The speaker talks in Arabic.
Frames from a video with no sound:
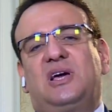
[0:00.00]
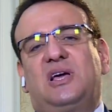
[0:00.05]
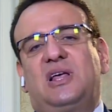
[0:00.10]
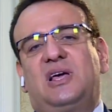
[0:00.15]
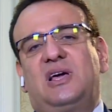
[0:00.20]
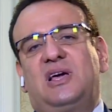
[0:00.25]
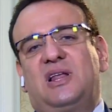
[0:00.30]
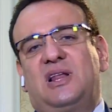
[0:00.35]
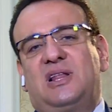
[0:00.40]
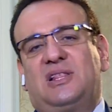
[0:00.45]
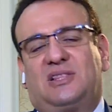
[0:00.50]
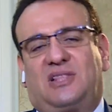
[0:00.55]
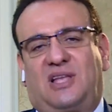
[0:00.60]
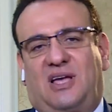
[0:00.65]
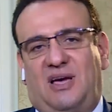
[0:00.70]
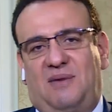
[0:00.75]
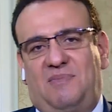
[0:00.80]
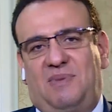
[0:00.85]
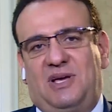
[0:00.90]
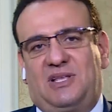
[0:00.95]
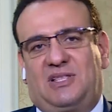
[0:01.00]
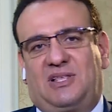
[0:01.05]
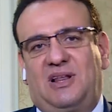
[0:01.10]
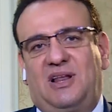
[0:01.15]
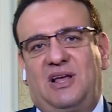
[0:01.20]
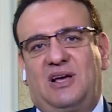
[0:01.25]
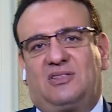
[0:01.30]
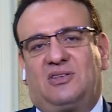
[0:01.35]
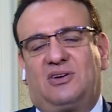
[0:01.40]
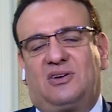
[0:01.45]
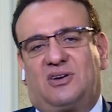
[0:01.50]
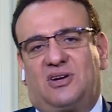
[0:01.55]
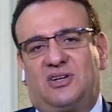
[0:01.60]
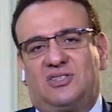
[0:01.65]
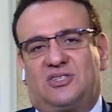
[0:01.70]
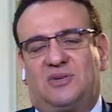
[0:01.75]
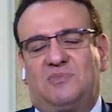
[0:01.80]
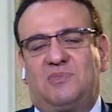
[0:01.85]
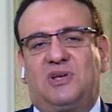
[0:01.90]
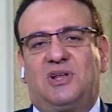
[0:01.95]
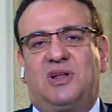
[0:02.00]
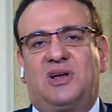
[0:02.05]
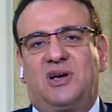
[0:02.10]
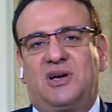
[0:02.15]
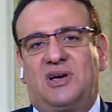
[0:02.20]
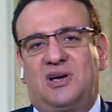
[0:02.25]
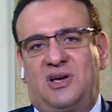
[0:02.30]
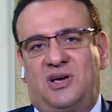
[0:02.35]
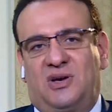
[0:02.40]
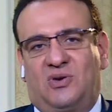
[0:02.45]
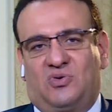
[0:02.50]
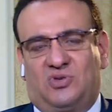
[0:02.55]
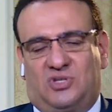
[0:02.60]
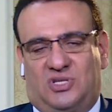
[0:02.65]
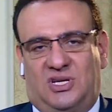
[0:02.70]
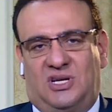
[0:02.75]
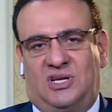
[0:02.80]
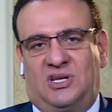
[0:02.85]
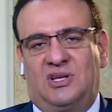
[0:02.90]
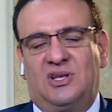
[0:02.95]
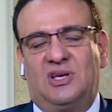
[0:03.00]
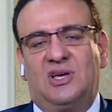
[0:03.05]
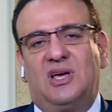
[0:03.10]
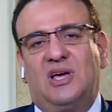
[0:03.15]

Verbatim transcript: آه. الانتخابات اللي هتنقسم الى آه، جزئين